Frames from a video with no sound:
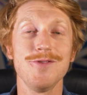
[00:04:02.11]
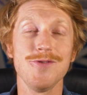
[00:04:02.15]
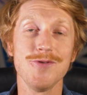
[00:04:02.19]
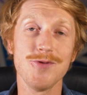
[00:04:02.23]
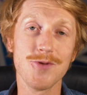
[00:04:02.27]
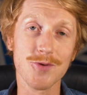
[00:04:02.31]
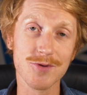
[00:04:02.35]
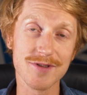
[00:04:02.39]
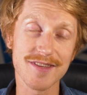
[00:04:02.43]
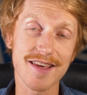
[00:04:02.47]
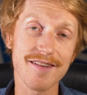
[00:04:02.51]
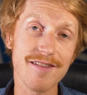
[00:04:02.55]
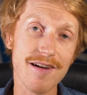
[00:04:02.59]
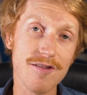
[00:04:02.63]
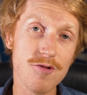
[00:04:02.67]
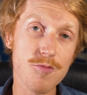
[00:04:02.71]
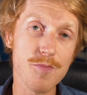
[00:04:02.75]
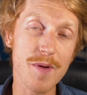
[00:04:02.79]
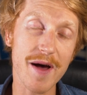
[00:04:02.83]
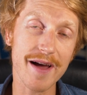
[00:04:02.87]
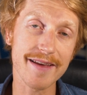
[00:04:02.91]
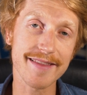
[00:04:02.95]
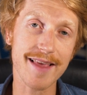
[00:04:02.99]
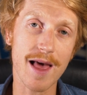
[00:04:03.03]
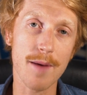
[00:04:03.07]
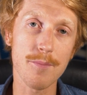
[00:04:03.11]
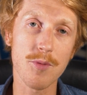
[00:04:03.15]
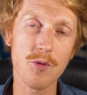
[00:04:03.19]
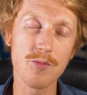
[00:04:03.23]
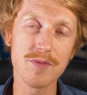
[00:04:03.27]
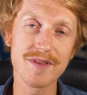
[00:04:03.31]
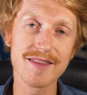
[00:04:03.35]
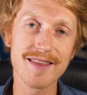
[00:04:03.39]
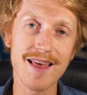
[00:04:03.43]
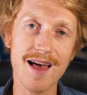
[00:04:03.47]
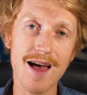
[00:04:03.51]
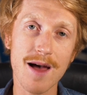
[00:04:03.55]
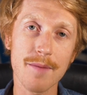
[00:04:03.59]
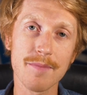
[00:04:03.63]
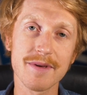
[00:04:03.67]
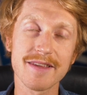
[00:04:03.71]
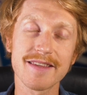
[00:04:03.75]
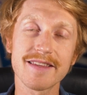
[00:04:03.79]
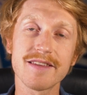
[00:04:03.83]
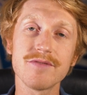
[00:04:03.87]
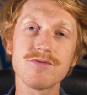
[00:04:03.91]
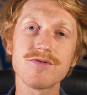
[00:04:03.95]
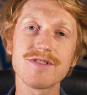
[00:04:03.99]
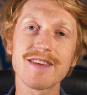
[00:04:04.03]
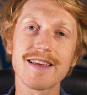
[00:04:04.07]
Donc ça va vous paraître un peu bizarre, mais
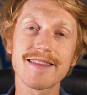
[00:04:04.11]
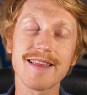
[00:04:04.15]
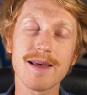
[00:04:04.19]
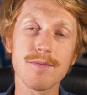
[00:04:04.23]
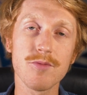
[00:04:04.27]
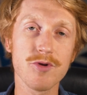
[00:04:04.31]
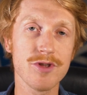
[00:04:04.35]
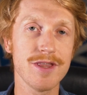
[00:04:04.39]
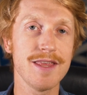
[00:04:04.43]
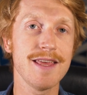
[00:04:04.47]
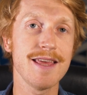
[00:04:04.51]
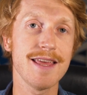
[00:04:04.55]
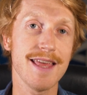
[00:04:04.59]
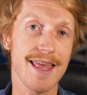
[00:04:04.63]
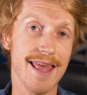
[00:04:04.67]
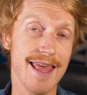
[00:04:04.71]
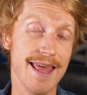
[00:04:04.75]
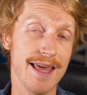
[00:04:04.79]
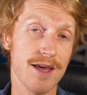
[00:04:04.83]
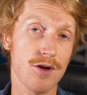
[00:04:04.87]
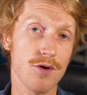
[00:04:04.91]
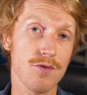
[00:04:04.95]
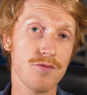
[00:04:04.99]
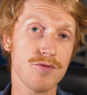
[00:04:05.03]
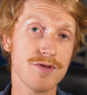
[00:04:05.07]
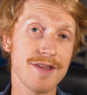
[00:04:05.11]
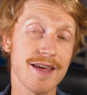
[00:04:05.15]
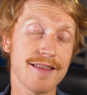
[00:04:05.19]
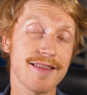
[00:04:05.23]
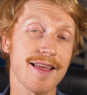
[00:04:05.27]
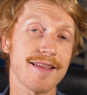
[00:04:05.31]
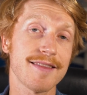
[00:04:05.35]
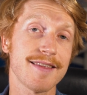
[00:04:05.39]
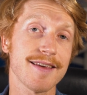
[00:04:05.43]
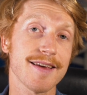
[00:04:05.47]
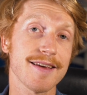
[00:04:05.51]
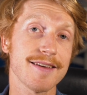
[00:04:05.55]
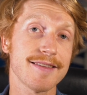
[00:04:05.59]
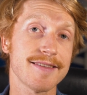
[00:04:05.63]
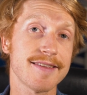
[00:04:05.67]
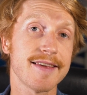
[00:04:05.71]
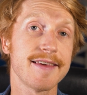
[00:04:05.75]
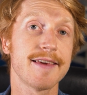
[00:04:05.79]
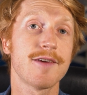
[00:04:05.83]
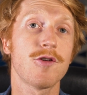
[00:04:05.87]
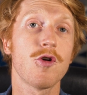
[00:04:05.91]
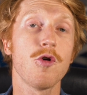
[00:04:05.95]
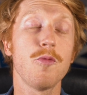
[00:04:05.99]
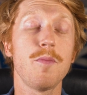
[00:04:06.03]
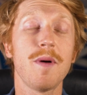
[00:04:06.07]
si vous êtes abonné et que vous n'êtes
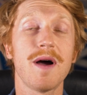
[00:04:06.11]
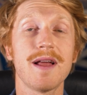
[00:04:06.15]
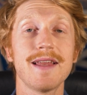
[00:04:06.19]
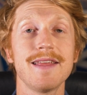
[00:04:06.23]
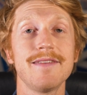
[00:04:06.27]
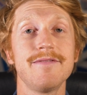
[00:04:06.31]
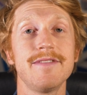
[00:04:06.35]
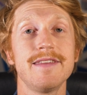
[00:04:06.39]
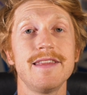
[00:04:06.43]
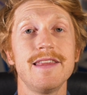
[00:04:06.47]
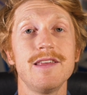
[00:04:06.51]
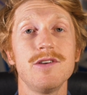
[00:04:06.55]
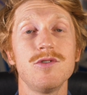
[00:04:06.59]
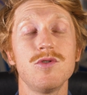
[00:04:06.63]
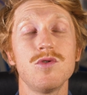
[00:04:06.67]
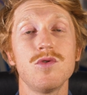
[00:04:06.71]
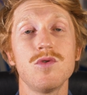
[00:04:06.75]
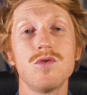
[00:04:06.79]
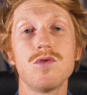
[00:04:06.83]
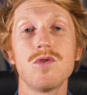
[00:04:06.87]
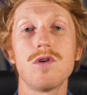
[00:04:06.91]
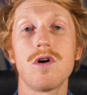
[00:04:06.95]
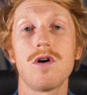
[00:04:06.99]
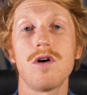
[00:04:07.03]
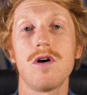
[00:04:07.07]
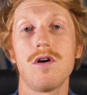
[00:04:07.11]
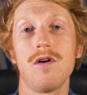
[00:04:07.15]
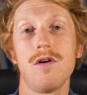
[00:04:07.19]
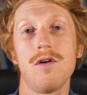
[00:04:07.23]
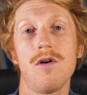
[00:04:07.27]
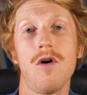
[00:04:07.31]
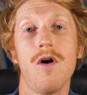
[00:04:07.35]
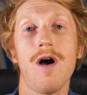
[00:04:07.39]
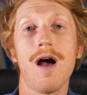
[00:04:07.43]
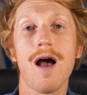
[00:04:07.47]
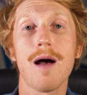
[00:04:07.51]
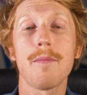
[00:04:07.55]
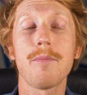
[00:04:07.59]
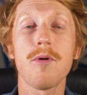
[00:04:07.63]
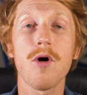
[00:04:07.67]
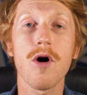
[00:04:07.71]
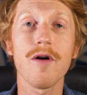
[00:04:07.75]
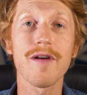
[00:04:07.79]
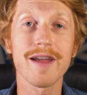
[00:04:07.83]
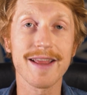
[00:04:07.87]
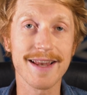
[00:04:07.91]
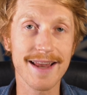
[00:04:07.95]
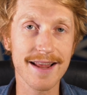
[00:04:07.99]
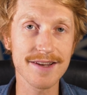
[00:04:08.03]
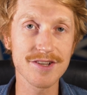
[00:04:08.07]
intéressé que par les vidéos euh, en rapport
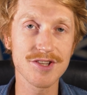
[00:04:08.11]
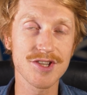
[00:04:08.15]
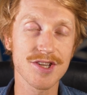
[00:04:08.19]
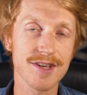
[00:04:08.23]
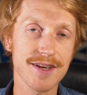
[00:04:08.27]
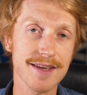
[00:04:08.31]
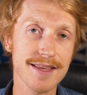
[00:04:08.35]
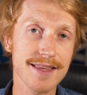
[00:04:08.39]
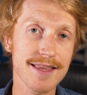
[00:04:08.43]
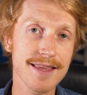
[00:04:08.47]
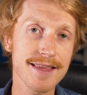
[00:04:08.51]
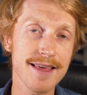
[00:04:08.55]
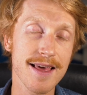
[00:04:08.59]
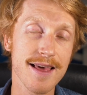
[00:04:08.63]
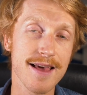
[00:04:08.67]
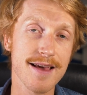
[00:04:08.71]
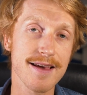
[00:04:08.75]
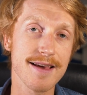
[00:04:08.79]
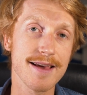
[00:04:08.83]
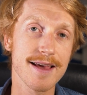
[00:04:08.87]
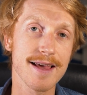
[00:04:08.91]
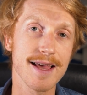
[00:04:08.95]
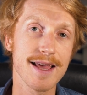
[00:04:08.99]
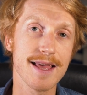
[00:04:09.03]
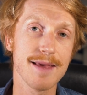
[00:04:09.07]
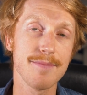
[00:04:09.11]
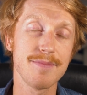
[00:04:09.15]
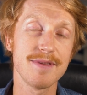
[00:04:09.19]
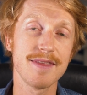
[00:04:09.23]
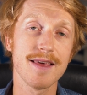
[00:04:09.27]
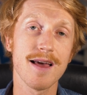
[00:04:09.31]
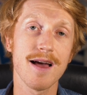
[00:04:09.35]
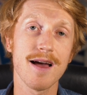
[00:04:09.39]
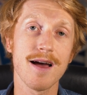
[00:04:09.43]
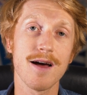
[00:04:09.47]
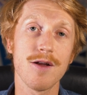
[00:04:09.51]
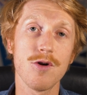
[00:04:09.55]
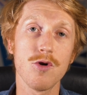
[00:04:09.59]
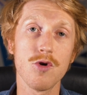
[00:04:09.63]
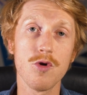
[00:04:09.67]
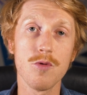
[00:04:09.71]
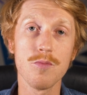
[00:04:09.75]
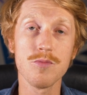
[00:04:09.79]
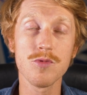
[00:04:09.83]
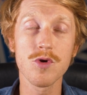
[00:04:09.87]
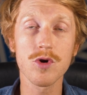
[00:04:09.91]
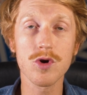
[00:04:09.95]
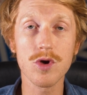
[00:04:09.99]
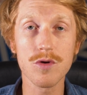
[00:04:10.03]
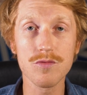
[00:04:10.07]
avec l'Algérie, eh bien le
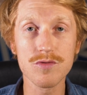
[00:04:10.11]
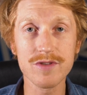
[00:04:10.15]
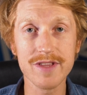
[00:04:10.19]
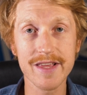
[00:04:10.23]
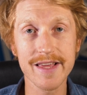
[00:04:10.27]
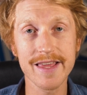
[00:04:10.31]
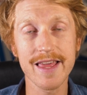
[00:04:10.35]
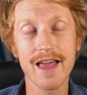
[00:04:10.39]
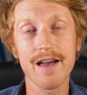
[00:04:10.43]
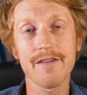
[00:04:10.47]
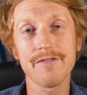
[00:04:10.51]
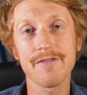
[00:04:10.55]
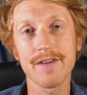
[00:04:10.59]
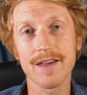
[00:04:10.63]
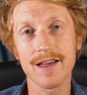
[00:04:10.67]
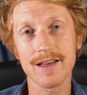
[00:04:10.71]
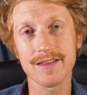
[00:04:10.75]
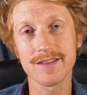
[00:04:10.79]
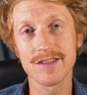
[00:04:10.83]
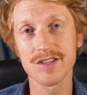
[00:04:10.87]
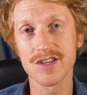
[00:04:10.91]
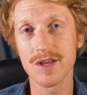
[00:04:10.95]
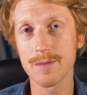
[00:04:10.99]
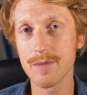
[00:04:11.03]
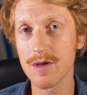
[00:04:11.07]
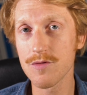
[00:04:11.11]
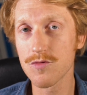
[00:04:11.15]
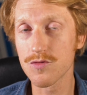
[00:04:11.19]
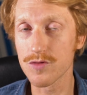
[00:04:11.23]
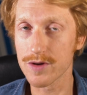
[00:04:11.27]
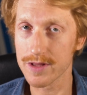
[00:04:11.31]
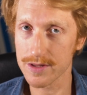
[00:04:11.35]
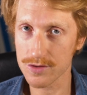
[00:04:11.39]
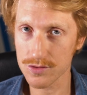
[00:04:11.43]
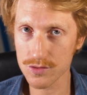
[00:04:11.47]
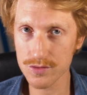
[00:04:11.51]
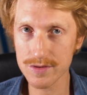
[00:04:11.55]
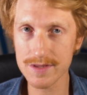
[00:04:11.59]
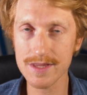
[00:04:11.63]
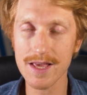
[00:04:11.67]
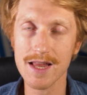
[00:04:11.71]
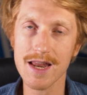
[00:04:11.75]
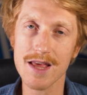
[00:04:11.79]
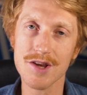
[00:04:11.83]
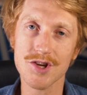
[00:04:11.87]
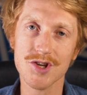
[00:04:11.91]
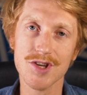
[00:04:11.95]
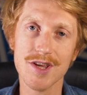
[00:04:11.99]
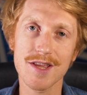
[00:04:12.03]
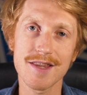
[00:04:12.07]
mieux que vous ayez à faire si jamais vous voulez soutenir
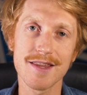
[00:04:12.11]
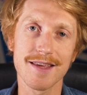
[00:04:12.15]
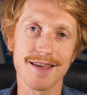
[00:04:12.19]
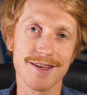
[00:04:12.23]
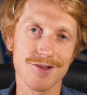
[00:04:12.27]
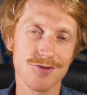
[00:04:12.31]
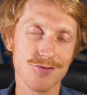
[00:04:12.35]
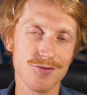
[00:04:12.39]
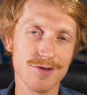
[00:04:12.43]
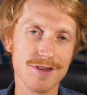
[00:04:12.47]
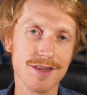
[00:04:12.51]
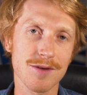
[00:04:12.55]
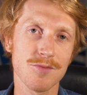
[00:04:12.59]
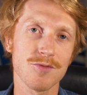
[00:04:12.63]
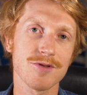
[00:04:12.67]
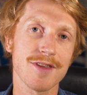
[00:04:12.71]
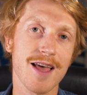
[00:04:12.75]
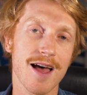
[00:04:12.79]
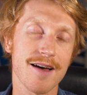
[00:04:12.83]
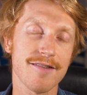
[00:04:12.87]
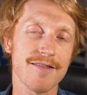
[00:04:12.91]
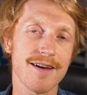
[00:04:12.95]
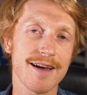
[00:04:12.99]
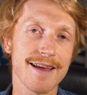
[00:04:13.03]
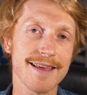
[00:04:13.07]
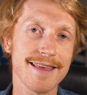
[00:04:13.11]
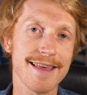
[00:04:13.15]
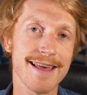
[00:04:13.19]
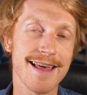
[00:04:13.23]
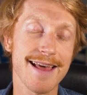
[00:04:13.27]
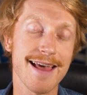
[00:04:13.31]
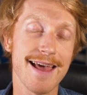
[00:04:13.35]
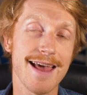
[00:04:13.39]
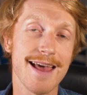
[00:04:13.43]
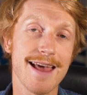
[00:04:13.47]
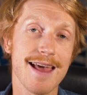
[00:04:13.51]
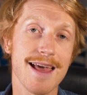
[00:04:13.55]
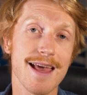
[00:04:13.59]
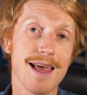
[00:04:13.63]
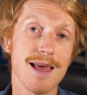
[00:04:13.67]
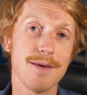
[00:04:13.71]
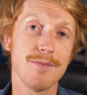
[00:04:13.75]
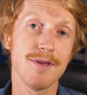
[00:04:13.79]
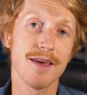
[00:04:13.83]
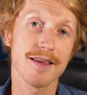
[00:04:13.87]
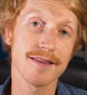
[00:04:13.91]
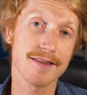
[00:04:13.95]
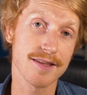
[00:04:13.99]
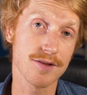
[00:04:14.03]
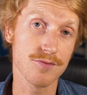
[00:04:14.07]
la chaîne et soutenir mon travail, eh
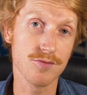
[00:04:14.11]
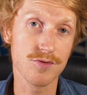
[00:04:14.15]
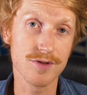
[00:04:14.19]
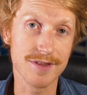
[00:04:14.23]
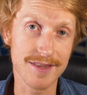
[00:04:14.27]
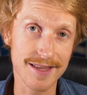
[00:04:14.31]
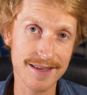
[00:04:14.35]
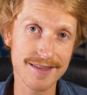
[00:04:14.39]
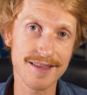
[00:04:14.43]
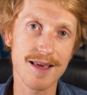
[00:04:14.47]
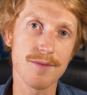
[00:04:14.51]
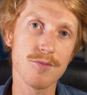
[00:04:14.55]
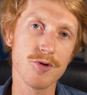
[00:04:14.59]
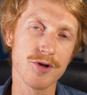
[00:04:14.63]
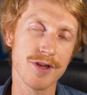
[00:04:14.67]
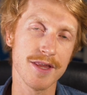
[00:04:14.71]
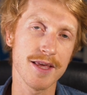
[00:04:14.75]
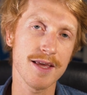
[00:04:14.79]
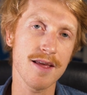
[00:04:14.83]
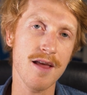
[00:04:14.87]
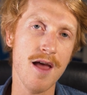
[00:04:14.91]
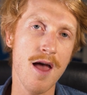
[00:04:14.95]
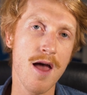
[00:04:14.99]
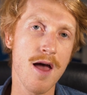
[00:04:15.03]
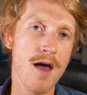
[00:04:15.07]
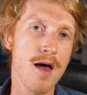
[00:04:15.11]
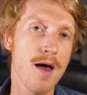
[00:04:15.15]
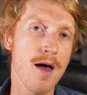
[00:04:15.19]
bien c'est de vous désabonner.